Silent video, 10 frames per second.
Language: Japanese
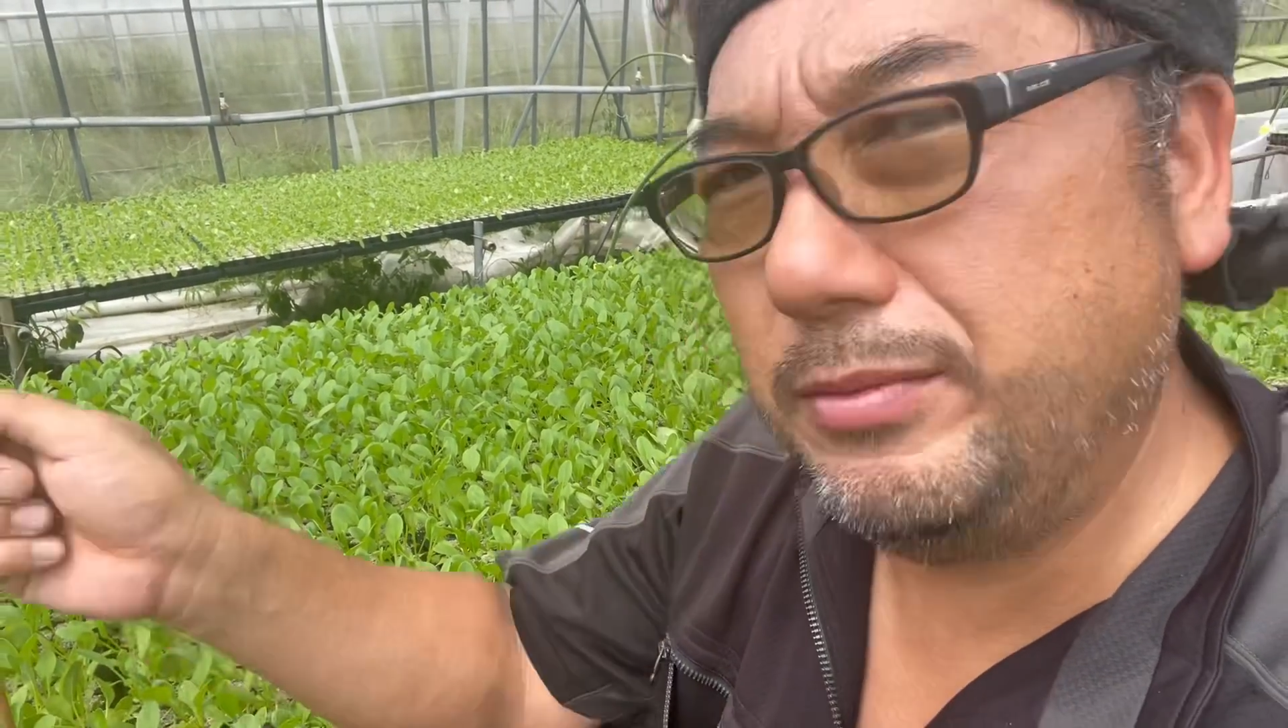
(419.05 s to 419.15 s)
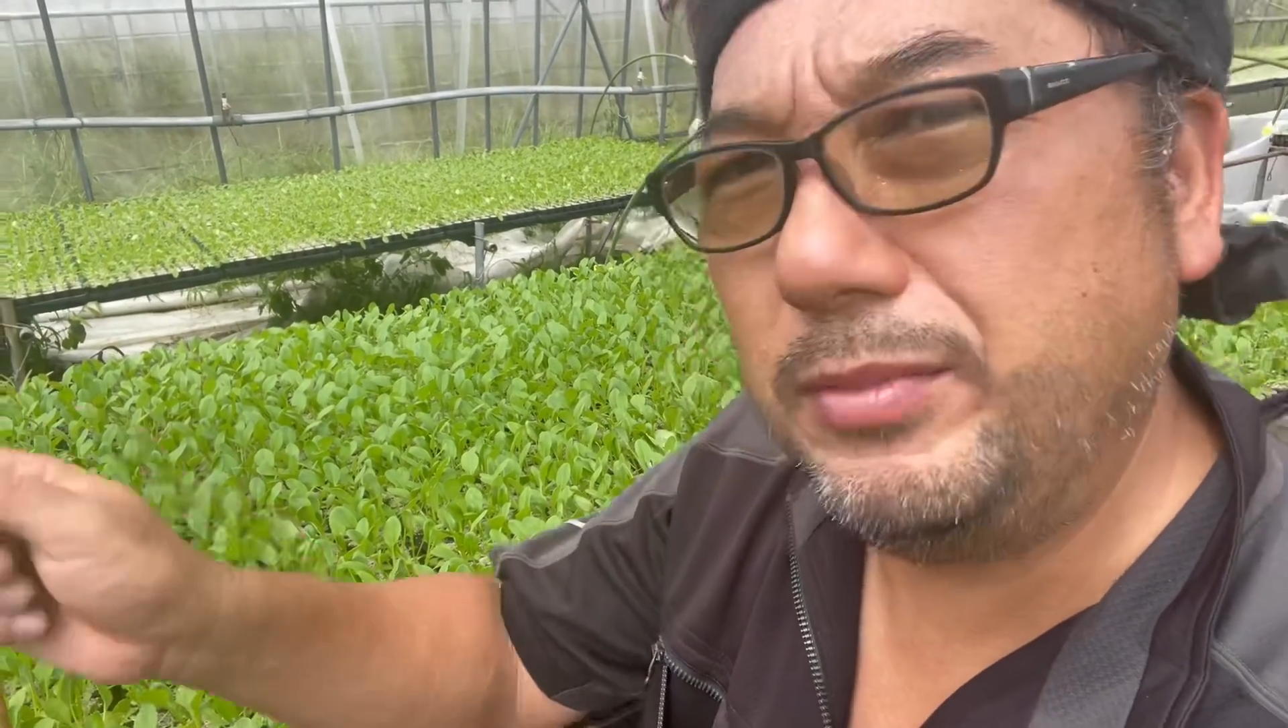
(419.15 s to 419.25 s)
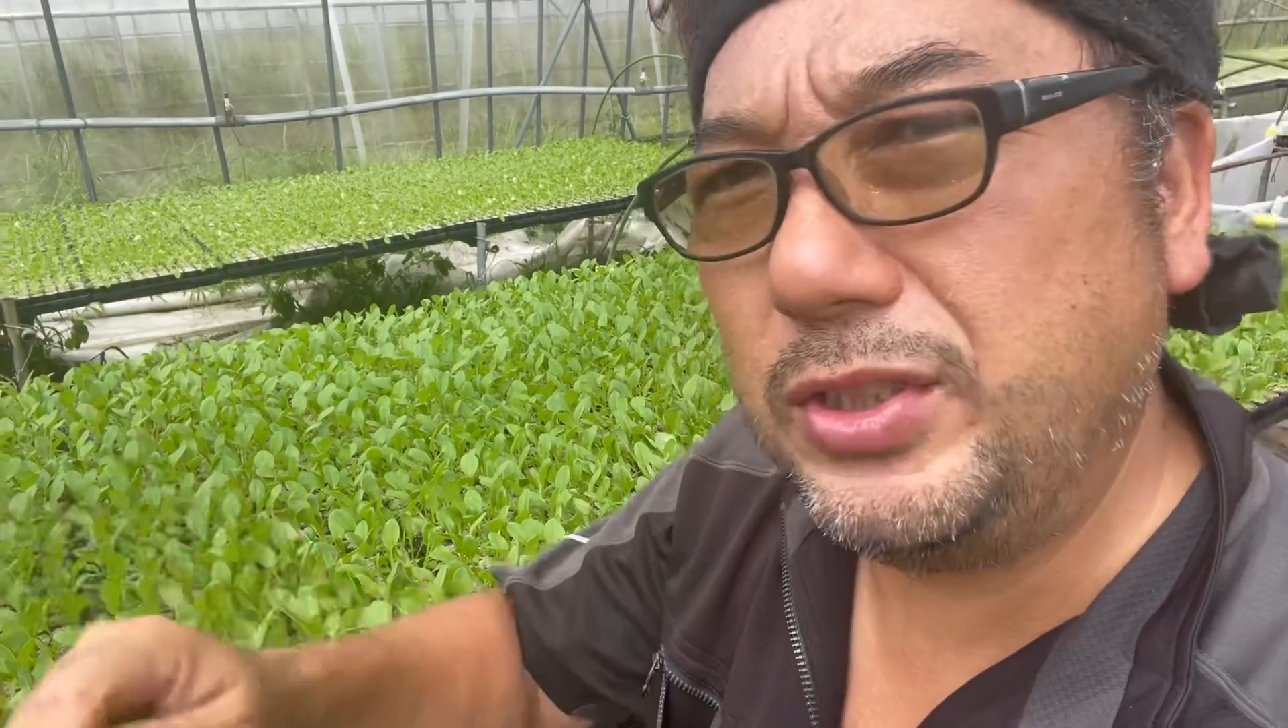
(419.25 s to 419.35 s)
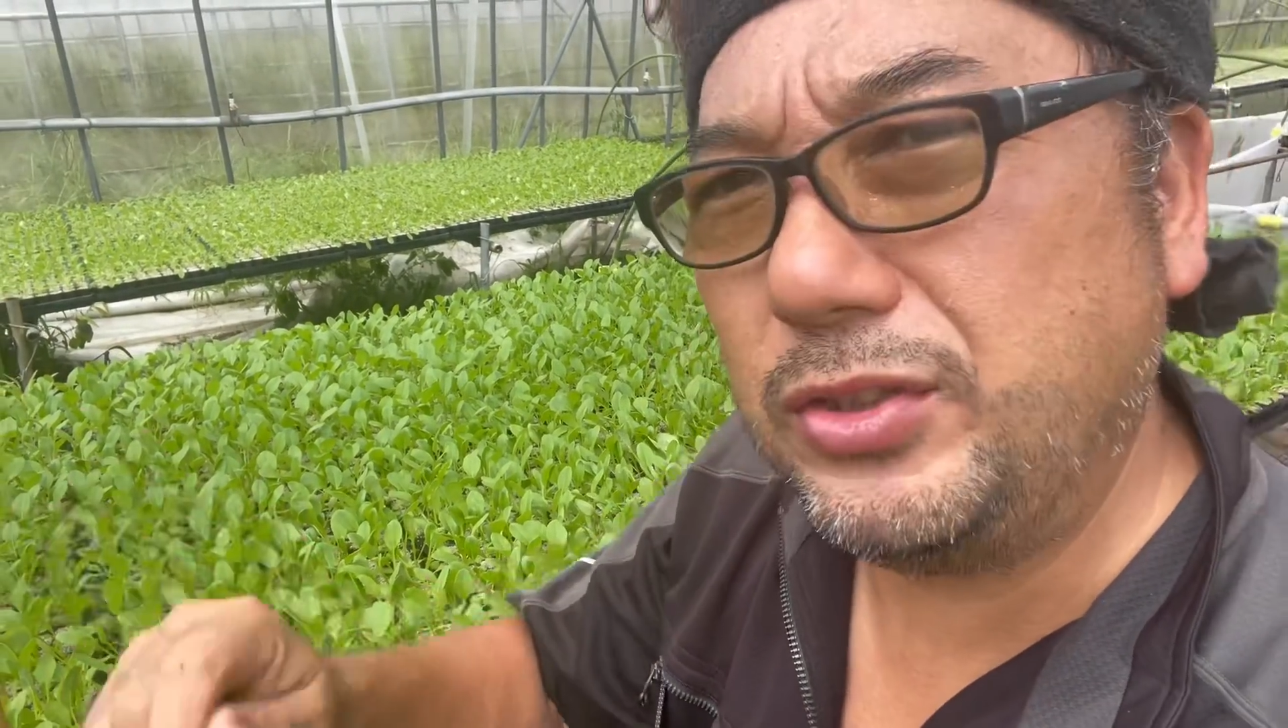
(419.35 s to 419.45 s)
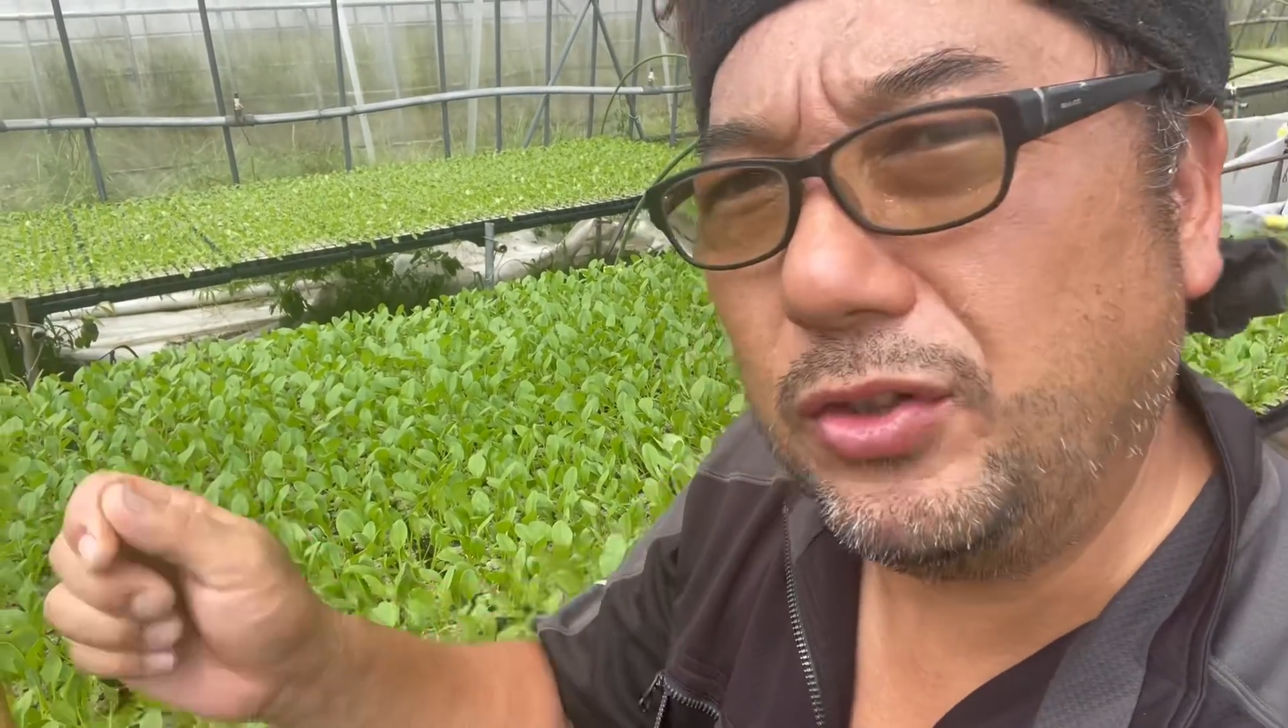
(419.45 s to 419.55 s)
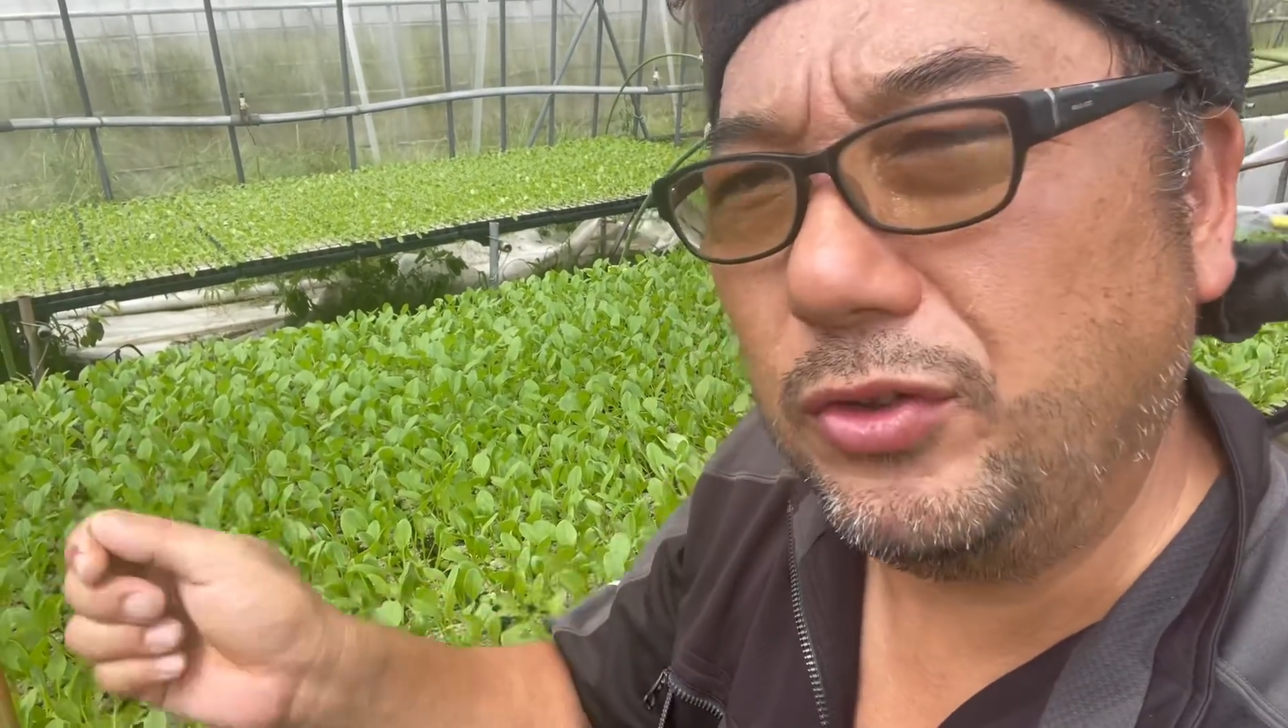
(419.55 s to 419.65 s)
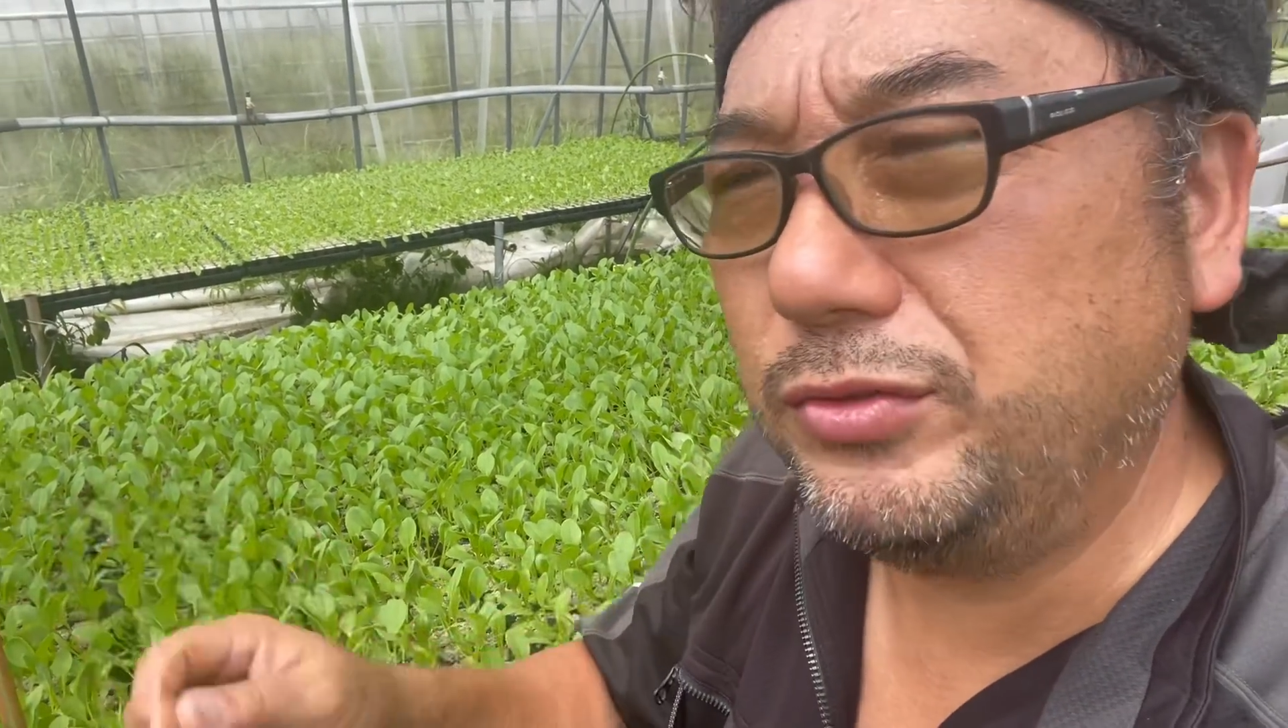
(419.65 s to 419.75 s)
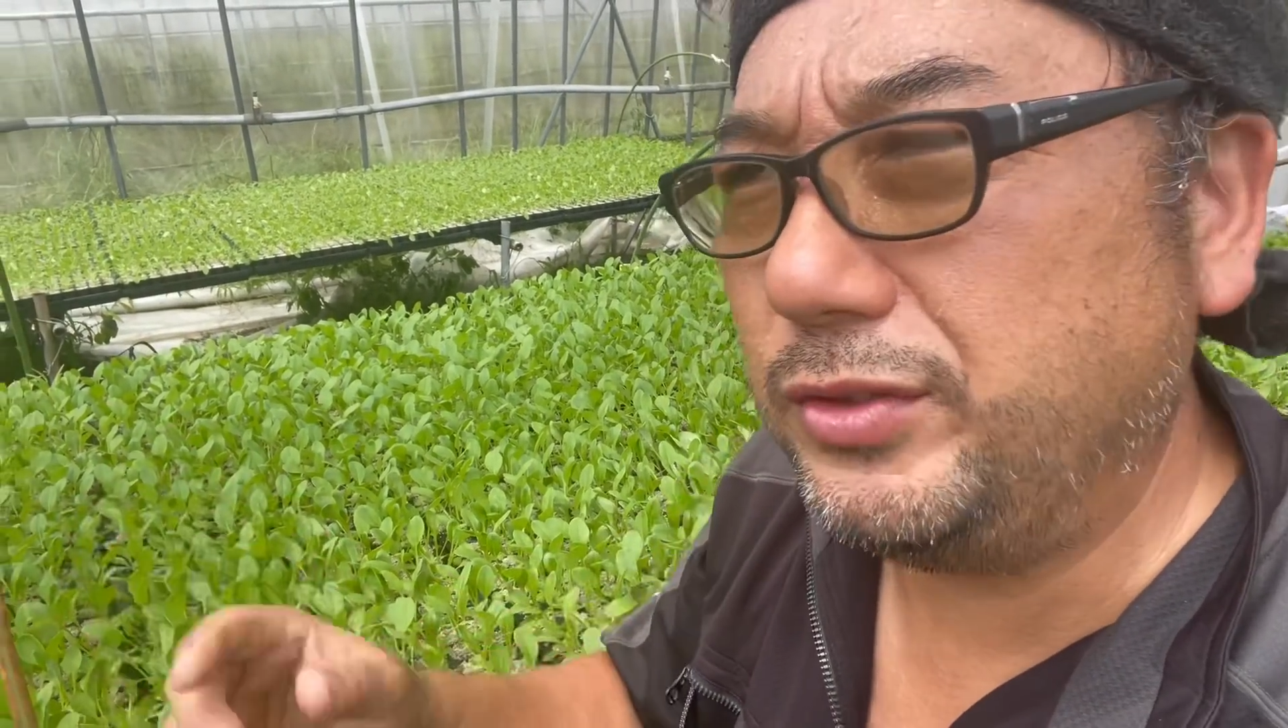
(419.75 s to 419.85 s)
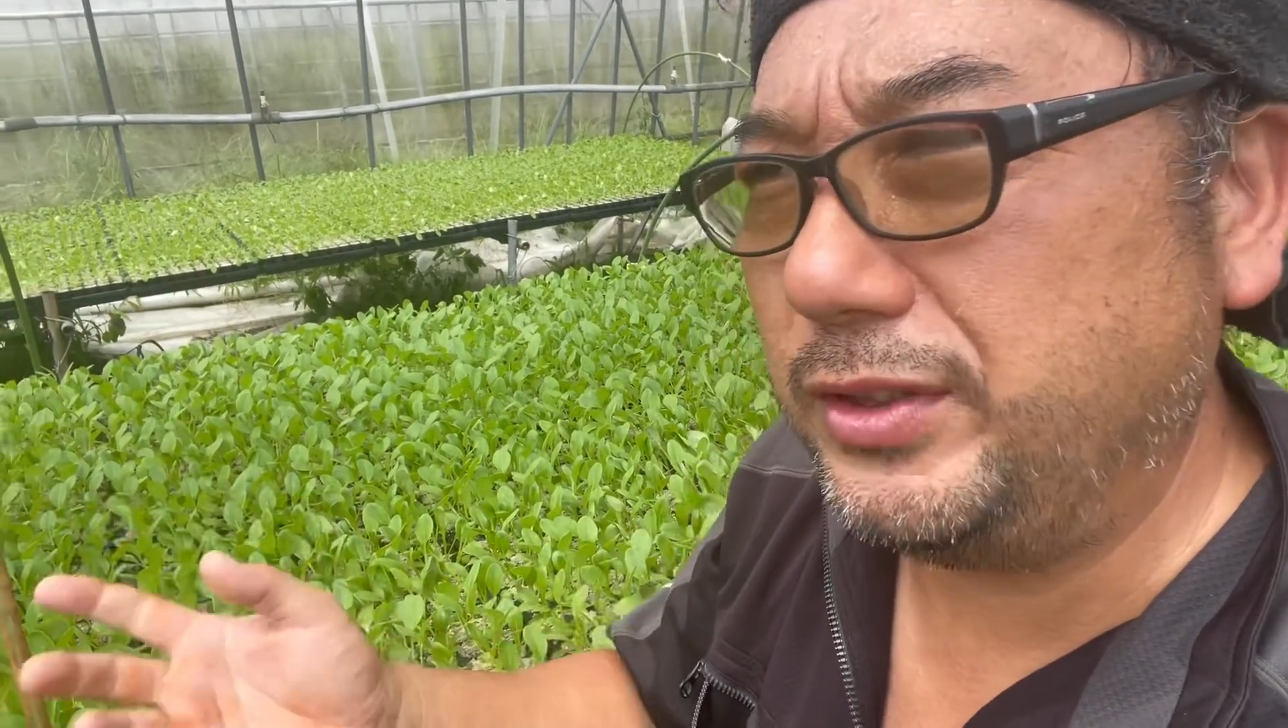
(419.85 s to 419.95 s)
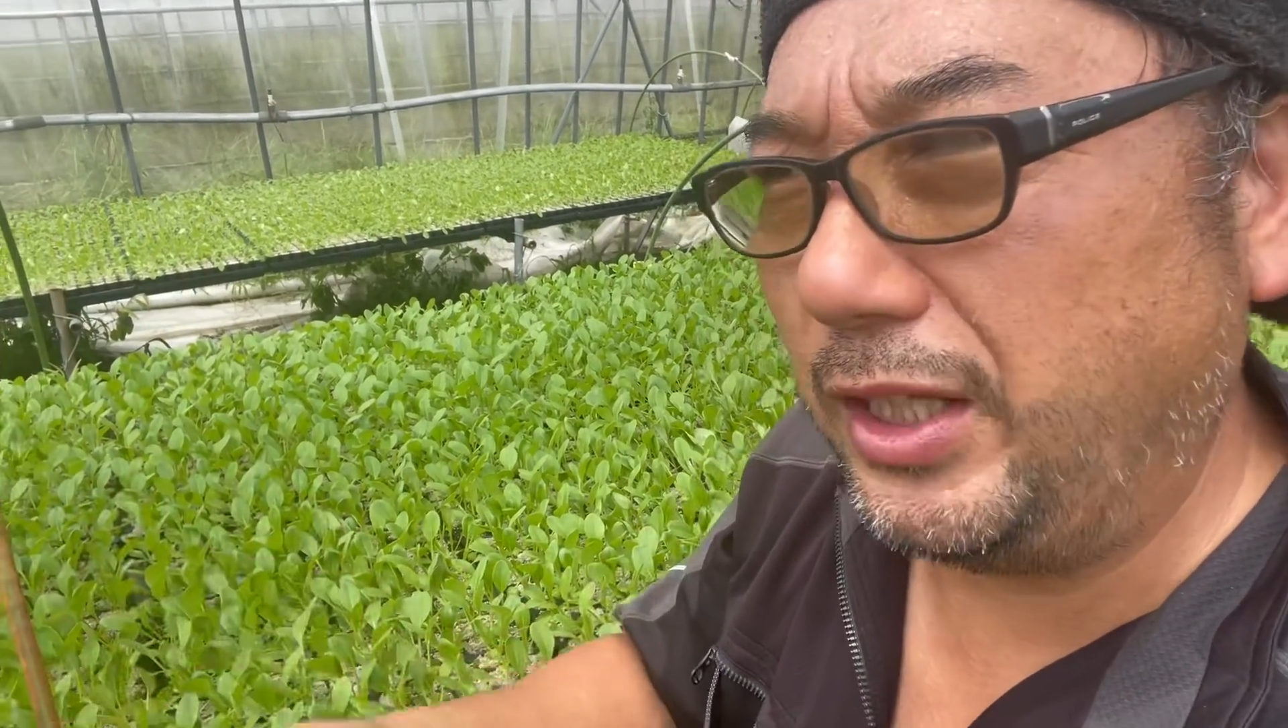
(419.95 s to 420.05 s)
水を
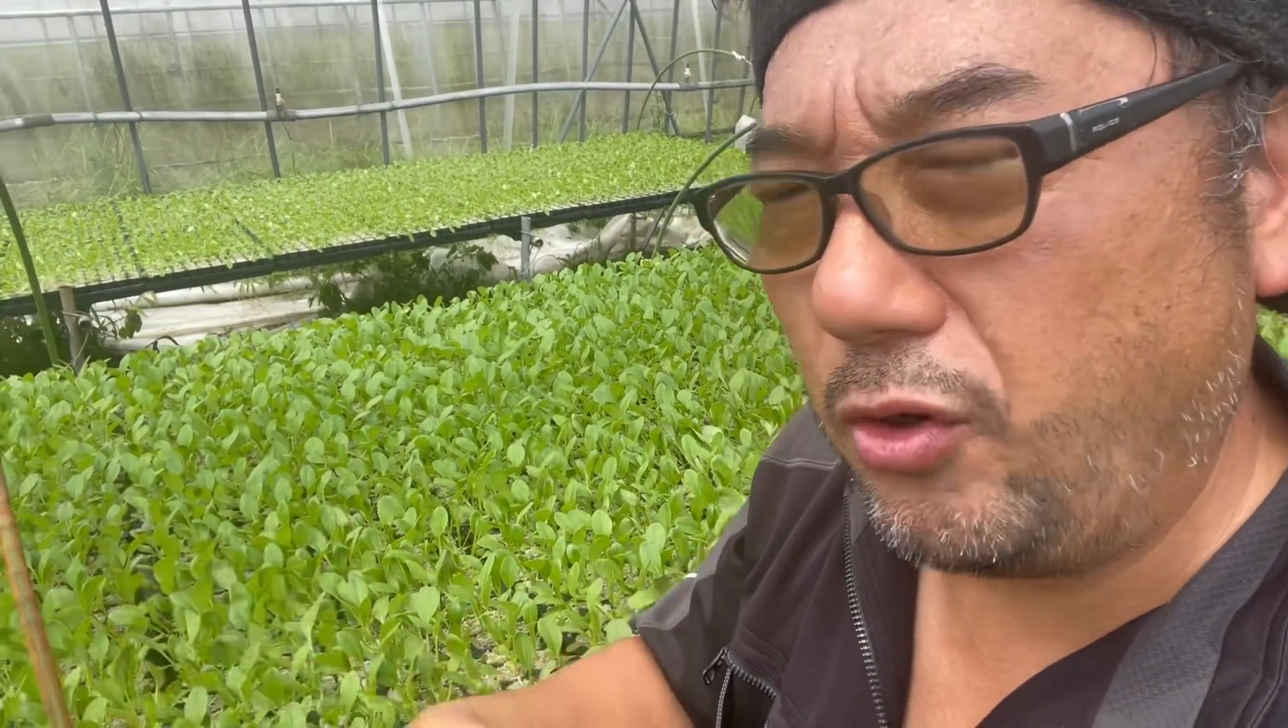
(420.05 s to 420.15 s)
打って